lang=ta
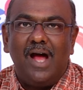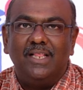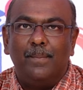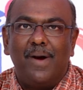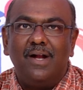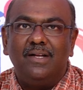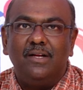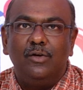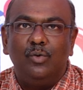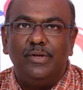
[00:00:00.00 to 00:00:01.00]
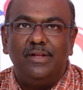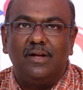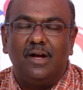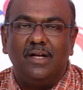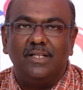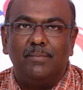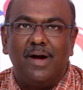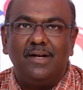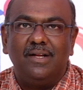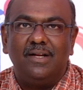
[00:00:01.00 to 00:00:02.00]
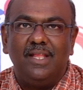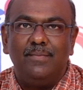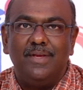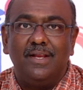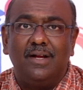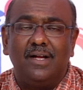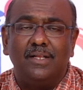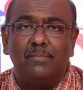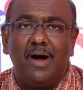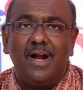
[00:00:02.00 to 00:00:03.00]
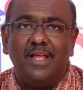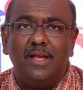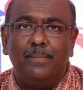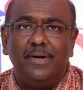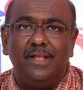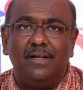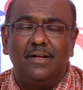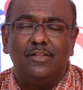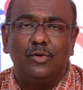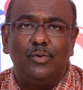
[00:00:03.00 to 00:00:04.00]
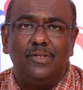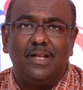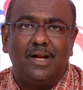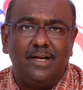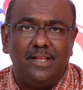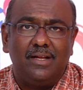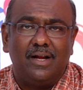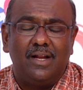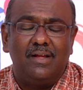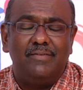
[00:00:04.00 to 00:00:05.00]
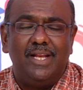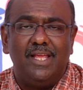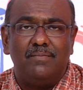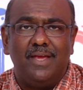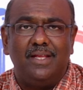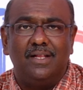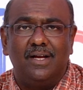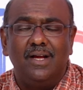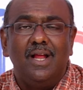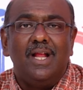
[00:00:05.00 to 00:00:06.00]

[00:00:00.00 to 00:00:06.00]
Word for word: அந்த மாட்டுக்கு நோய் இருக்கா அந்த மாட்டுக்கு டிபி இருக்கா அந்த மாடு எப்படி இருக்குது தொழுத்தில் கட்டியிருக்காங்களா வெளியே மேய்தா